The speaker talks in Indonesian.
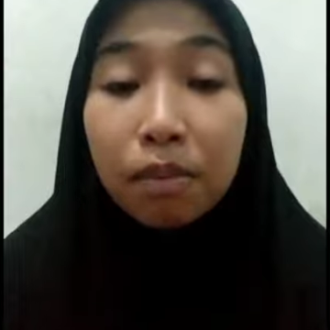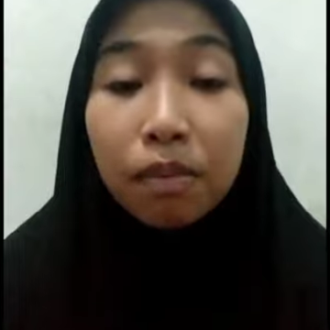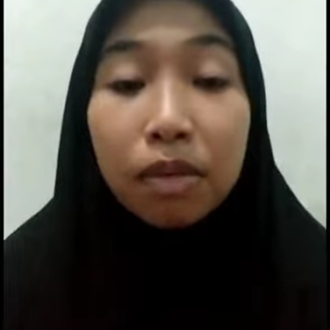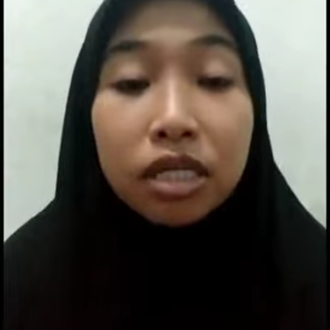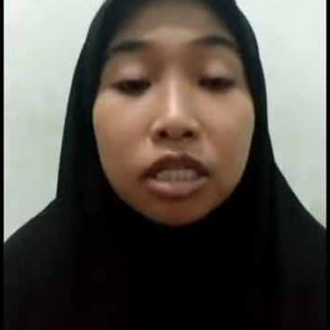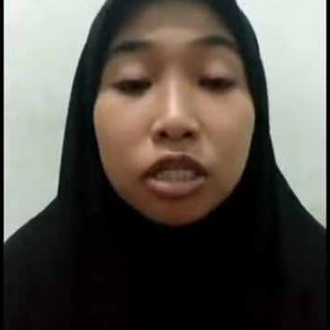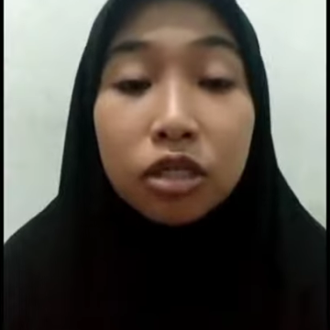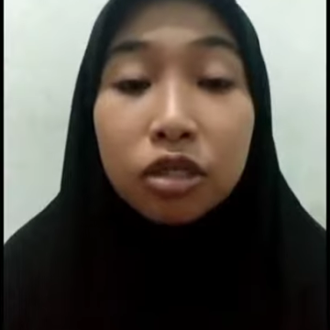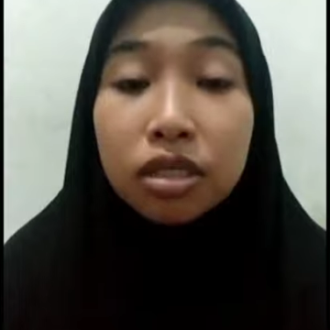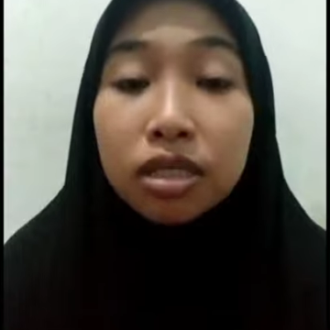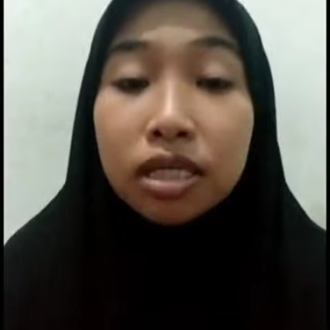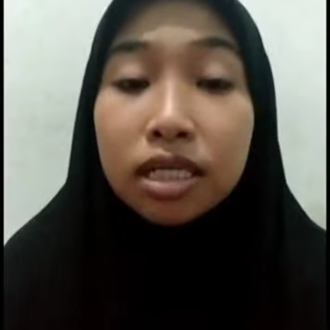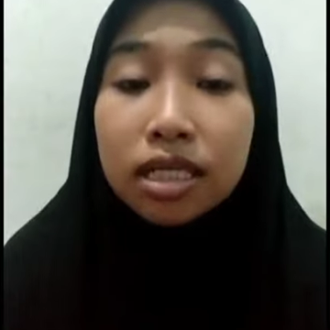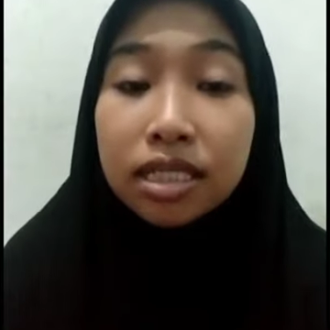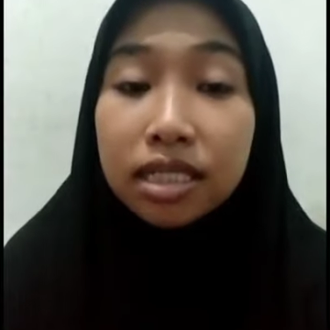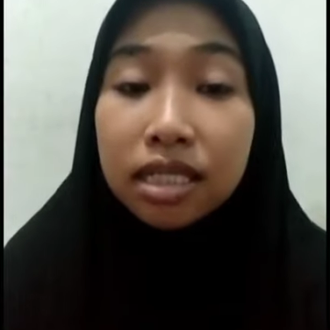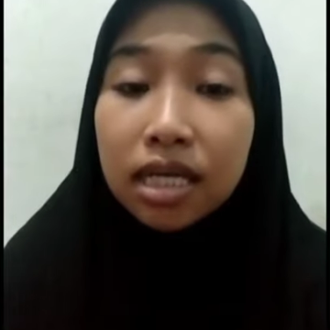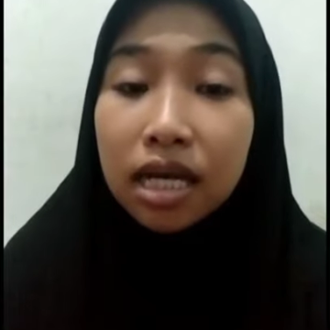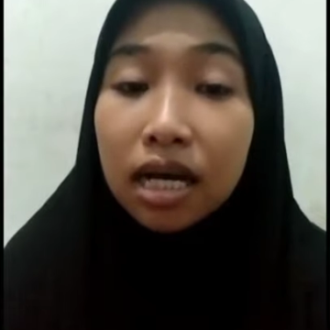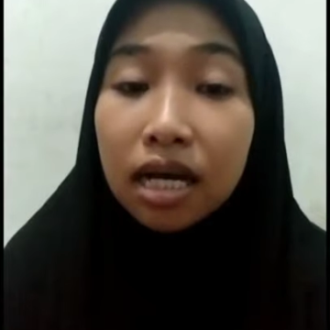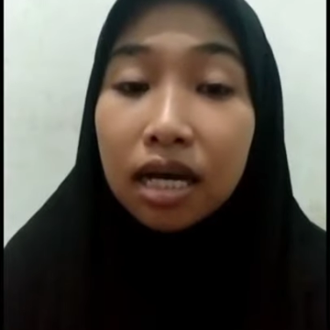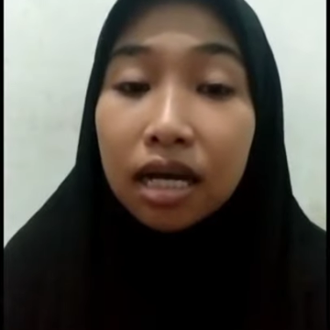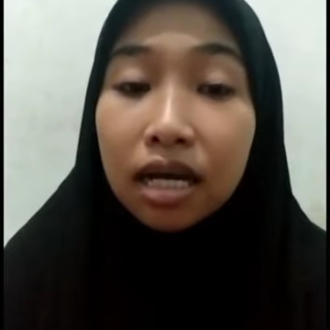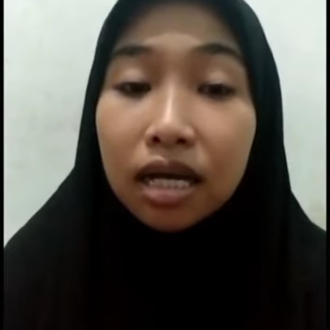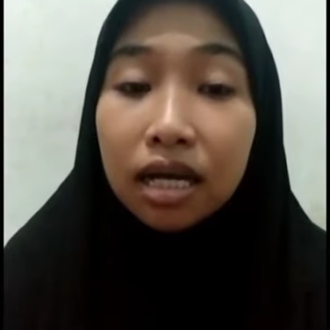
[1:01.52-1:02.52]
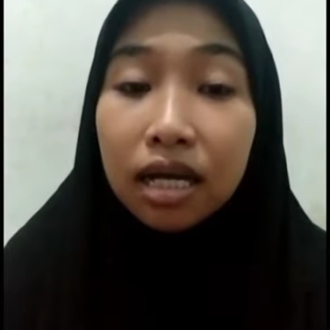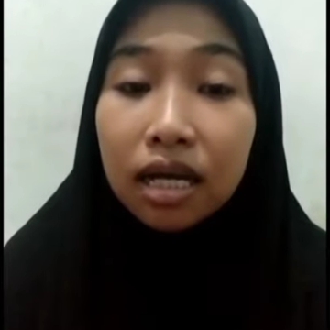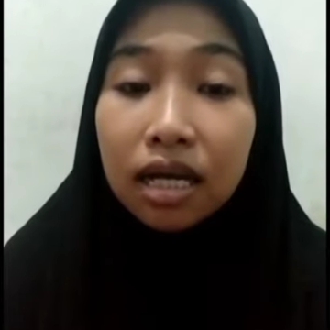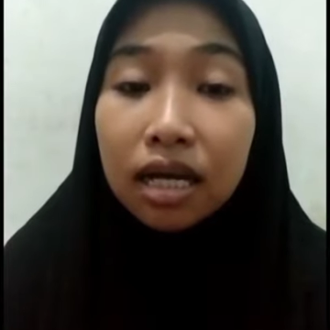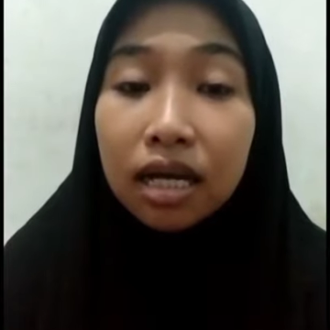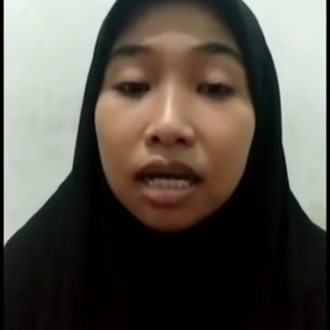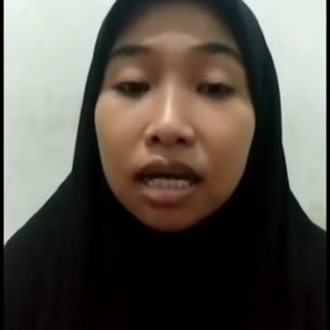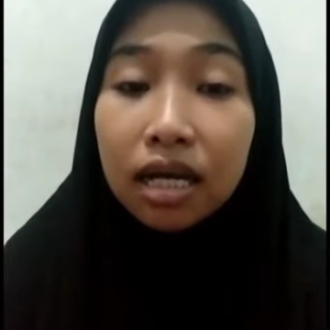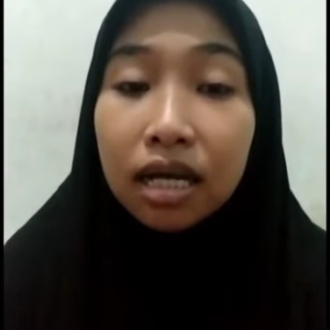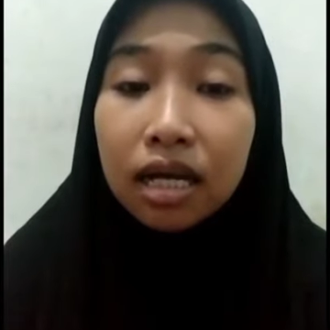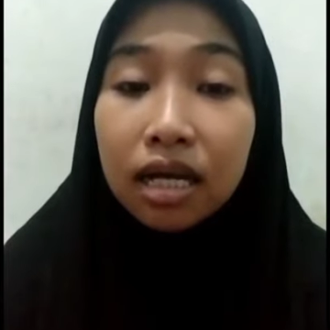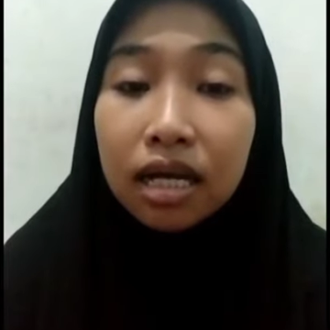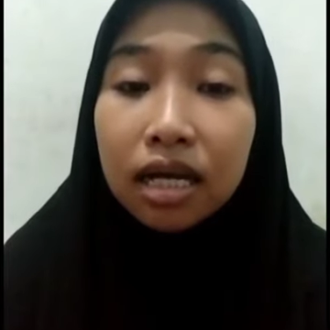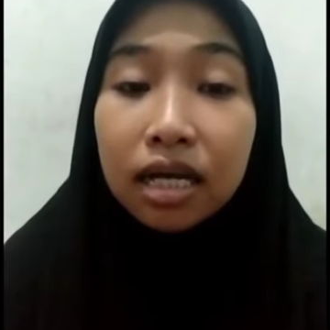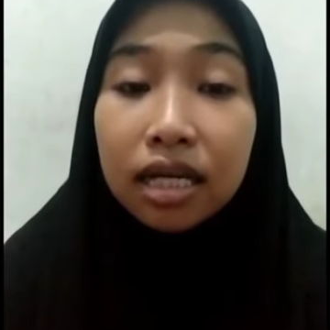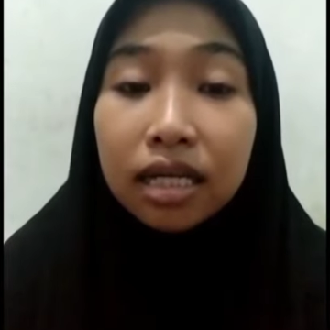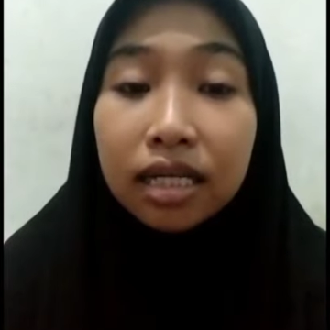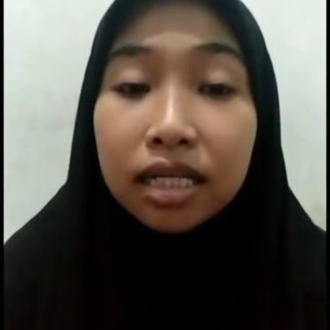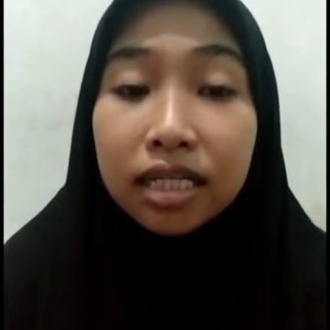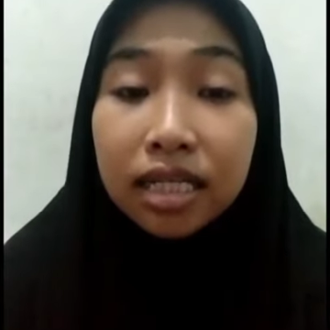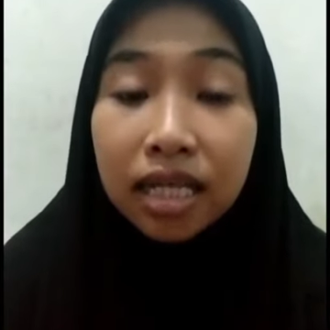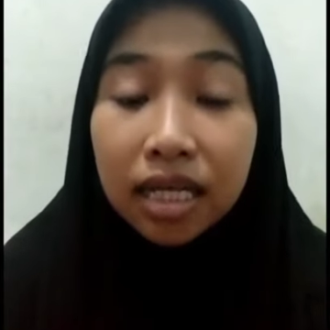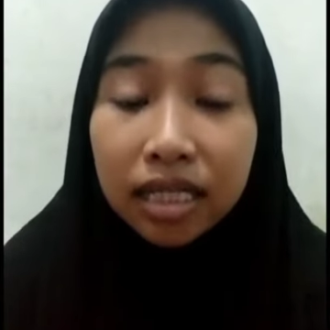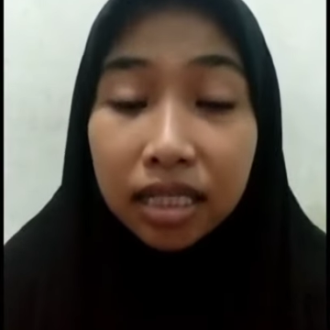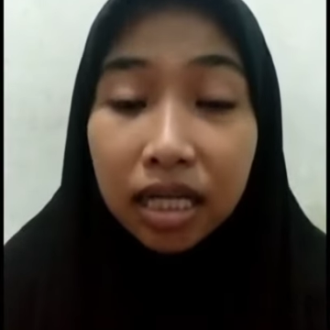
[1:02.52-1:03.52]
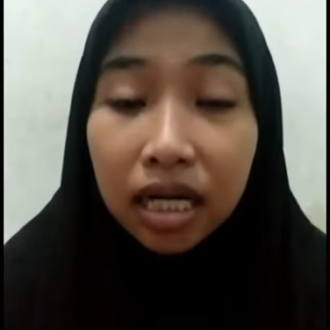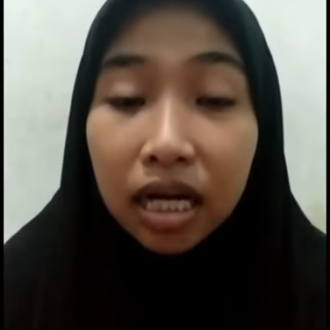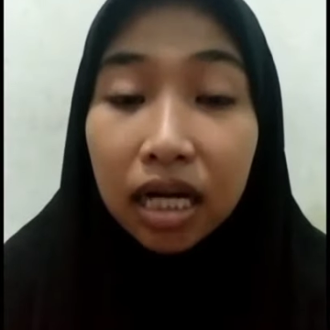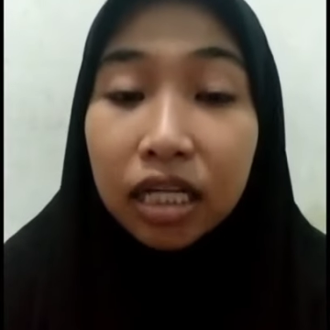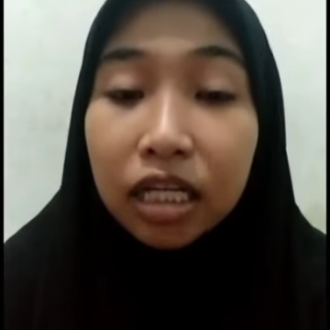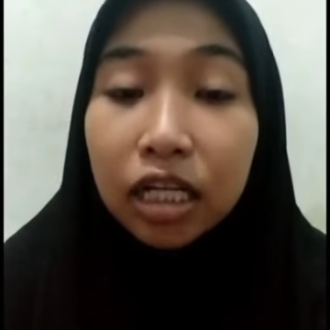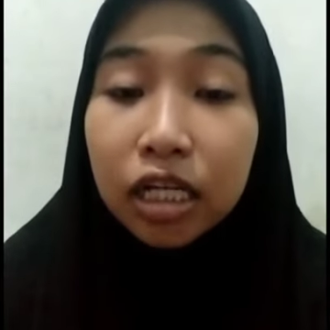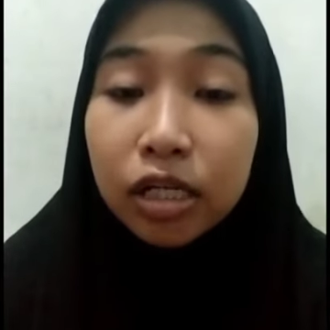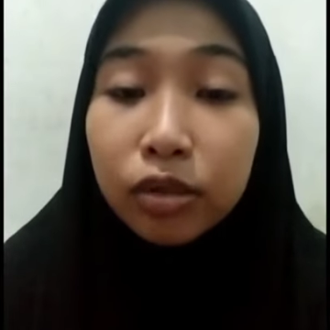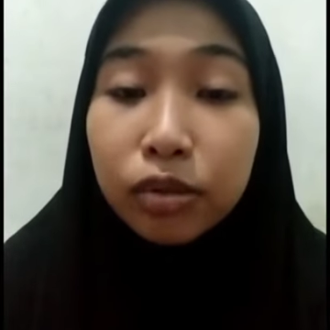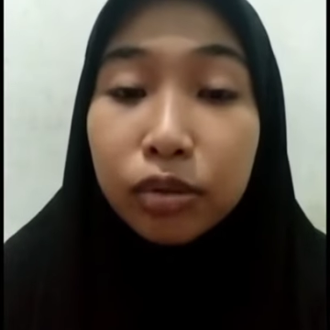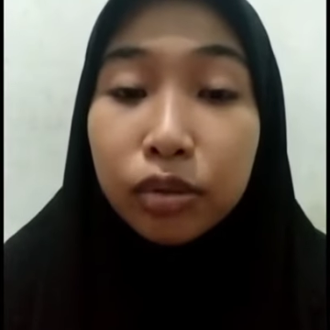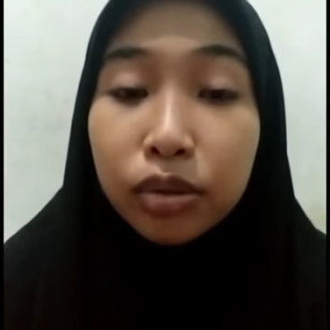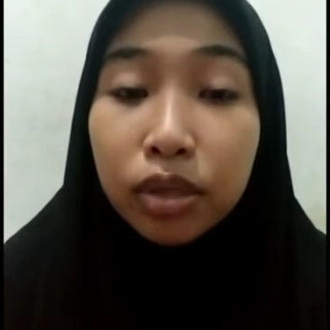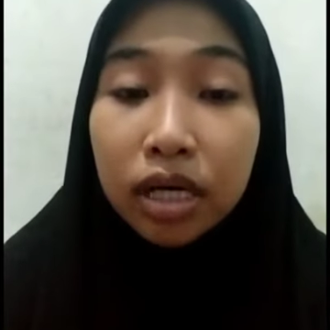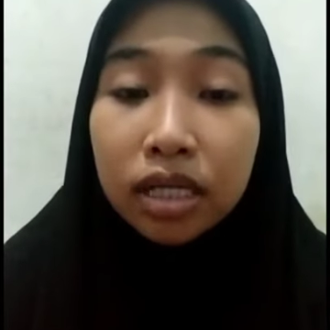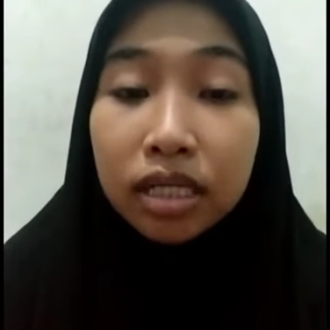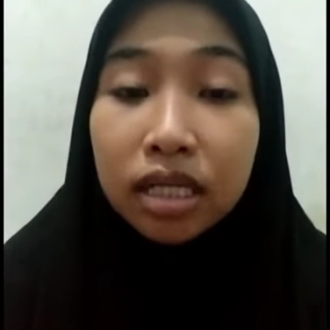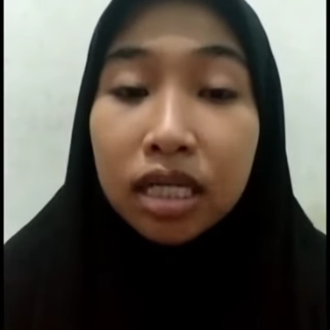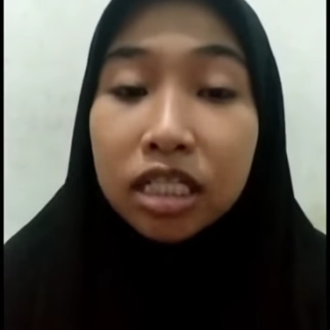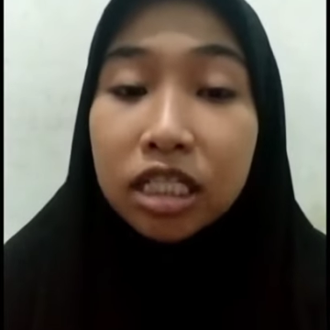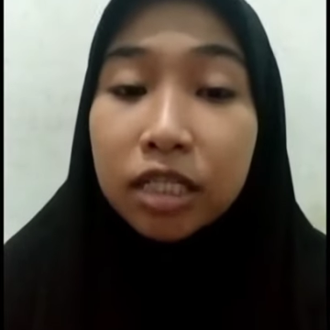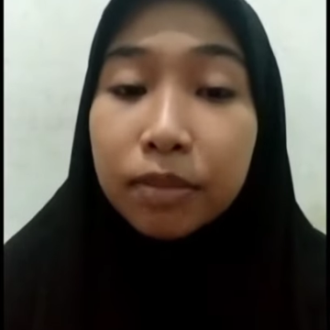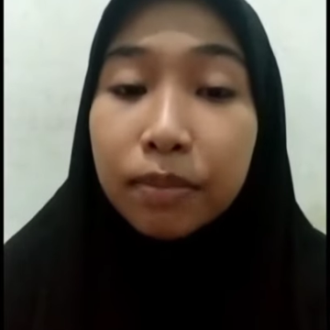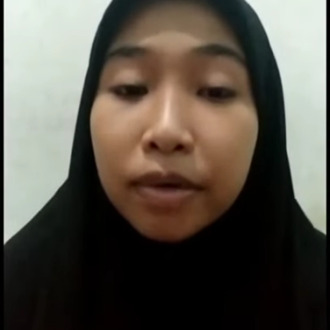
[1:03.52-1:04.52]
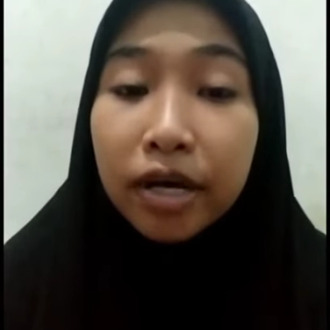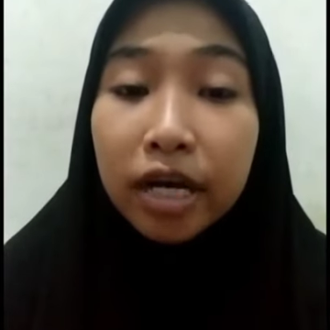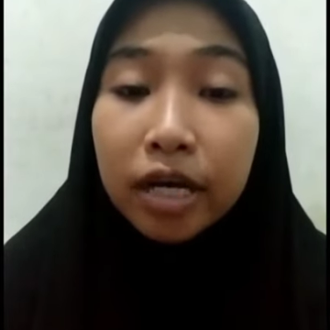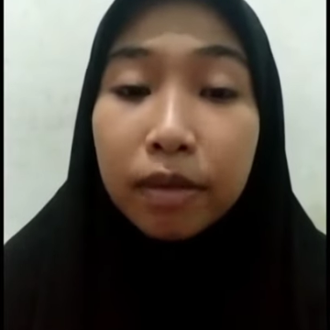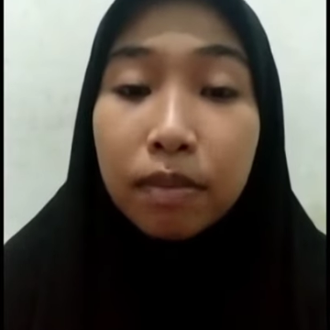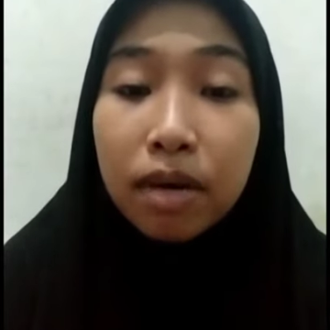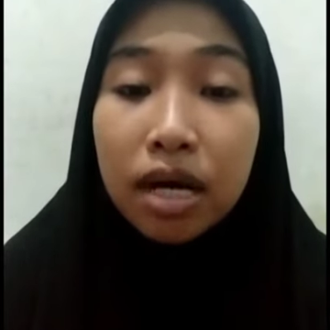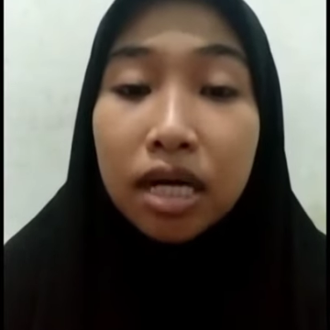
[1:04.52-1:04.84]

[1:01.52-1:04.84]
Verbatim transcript: Bahasa Indonesia menyatakan kedudukannya sebagai